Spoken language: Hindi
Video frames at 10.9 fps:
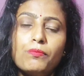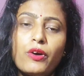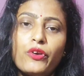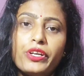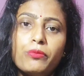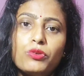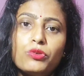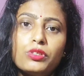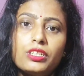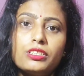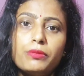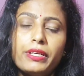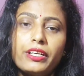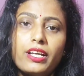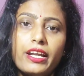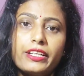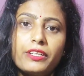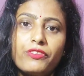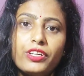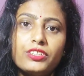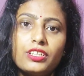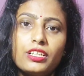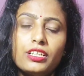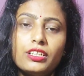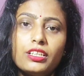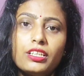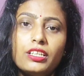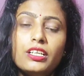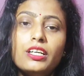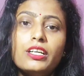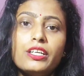मॉर्निंग में उठकर जब एक टारगेट फिक्स करेंगे कि